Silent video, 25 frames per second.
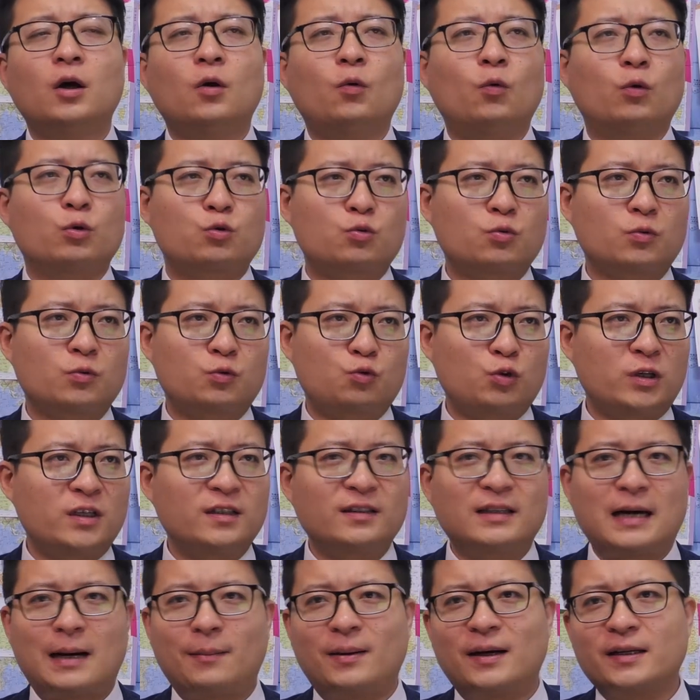我最最
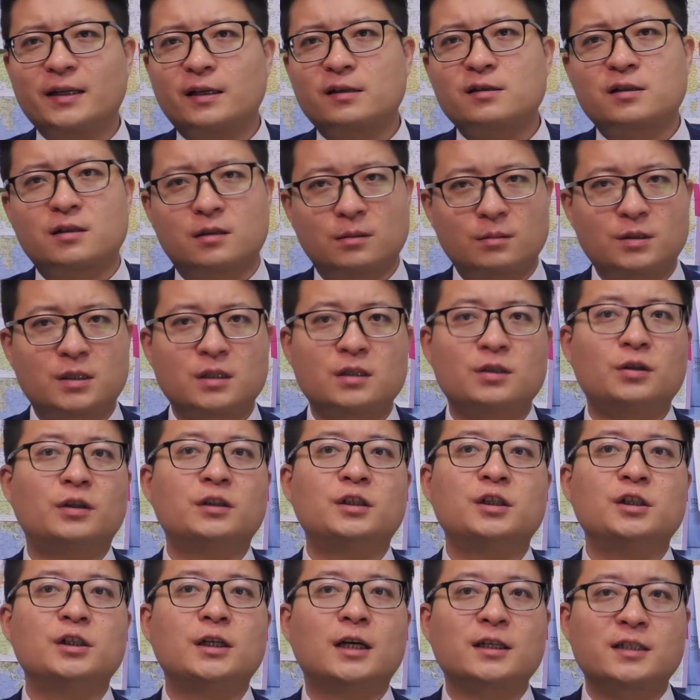近大半年时不时就要
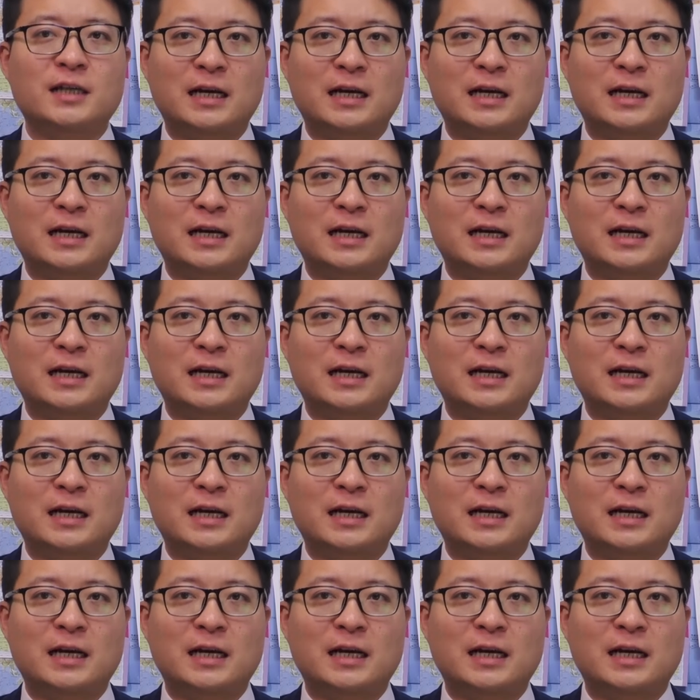提一下，